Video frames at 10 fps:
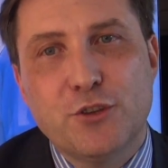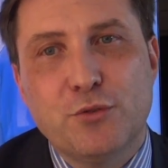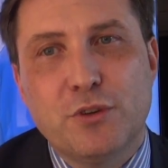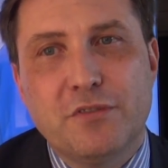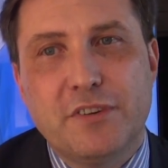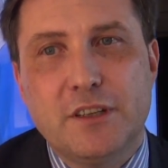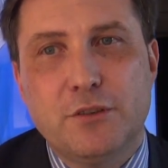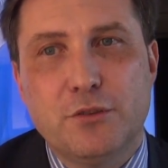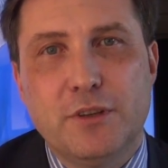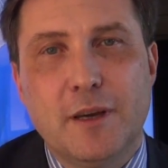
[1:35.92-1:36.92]
Donc en
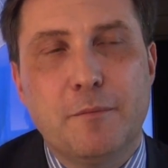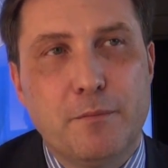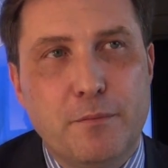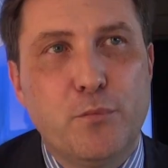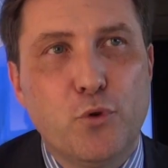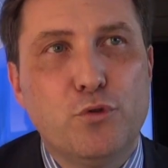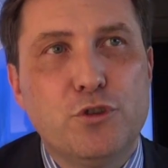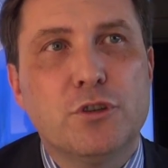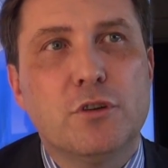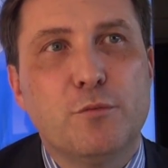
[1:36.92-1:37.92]
fait, euh, il y a beaucoup
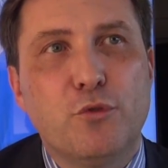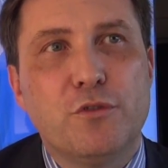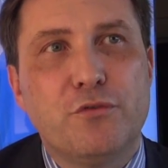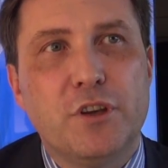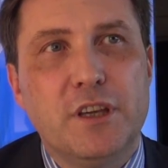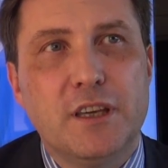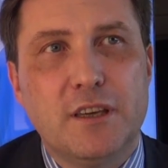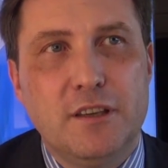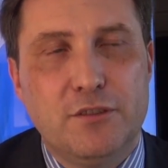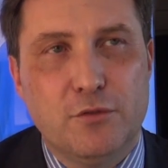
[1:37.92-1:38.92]
de gens, beaucoup de foyers
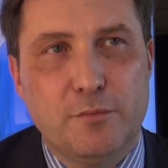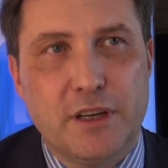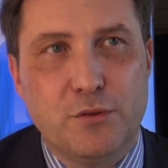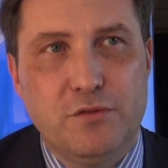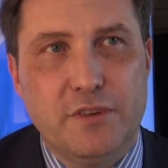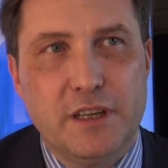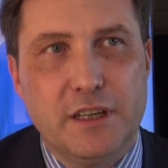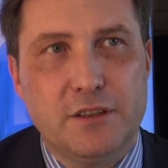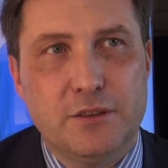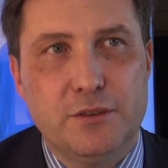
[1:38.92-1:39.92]
qui ne sont pas
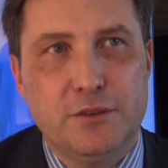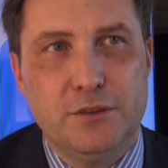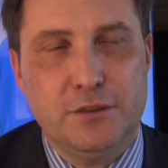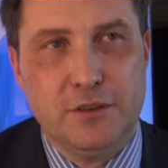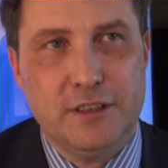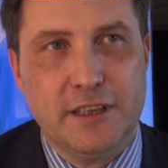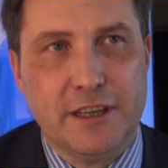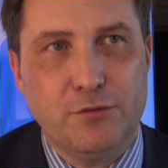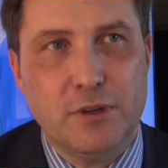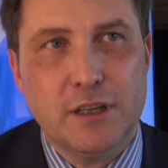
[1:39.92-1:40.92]
couverts euh, dans les
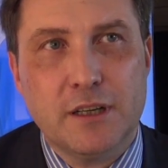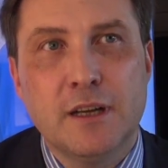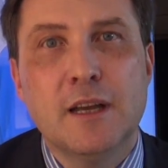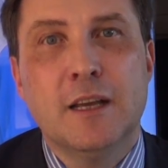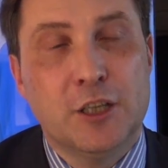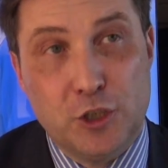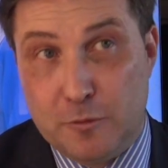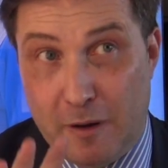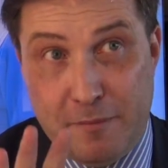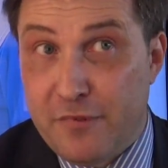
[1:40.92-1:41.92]
territoires. Je
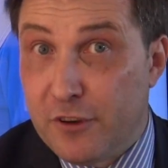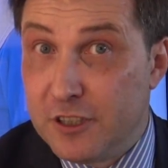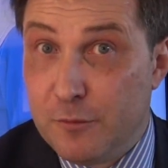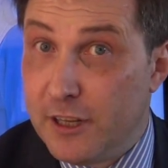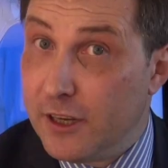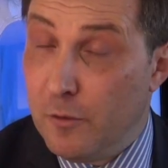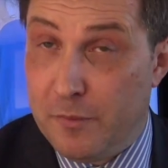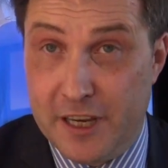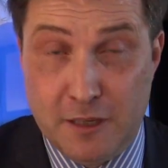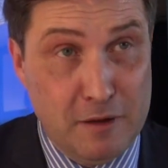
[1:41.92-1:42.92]
ne parle pas forcément de la
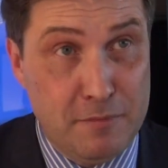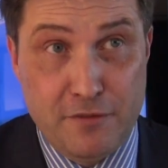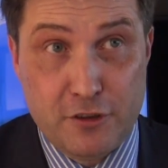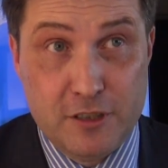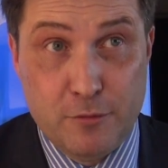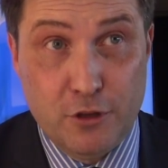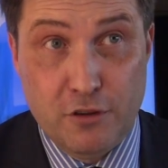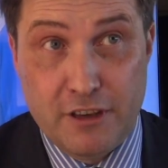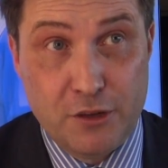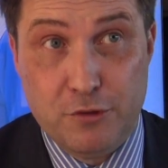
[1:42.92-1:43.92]
campagne, je ne parle pas forcément de
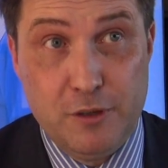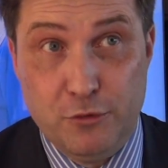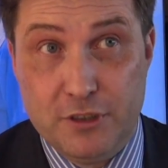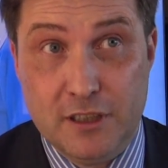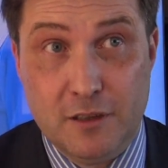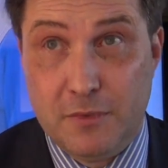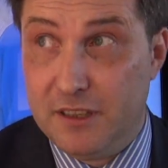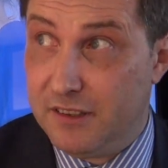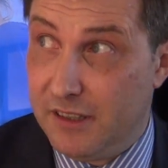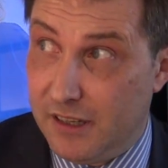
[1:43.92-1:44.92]
l'Auvergne de Limousin,
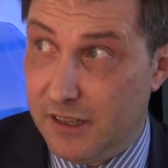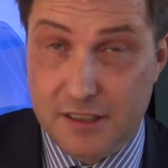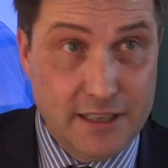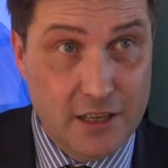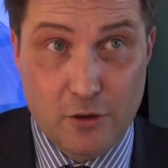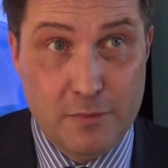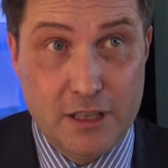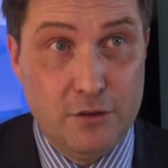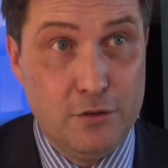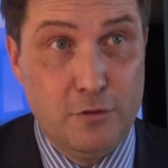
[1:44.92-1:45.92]
mais c'est à 10
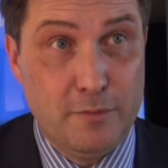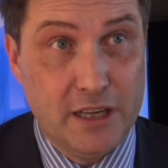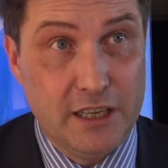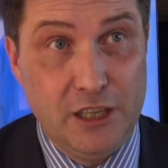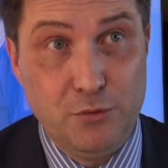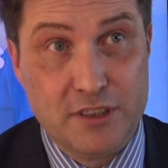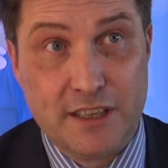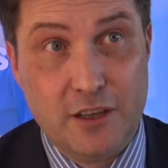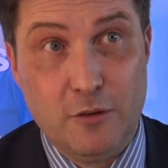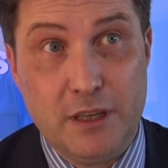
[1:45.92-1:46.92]
km de Paris ou
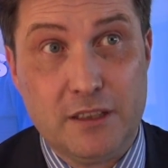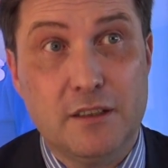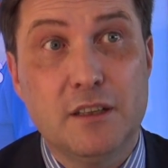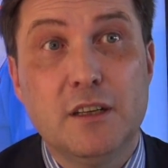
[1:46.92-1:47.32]
5 km